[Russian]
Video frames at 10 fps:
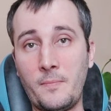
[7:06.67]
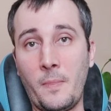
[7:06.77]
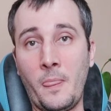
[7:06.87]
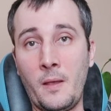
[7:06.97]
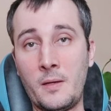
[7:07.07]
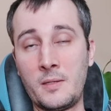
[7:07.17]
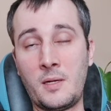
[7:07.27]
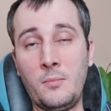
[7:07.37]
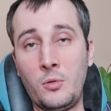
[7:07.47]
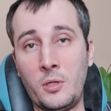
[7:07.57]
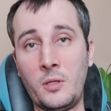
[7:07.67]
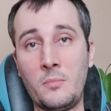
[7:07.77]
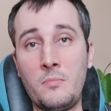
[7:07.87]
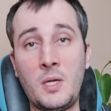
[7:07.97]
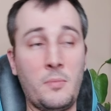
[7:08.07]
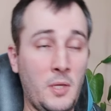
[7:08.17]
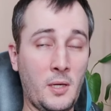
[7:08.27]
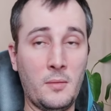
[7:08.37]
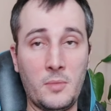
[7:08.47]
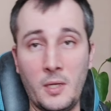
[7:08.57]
разработанном Михмихом,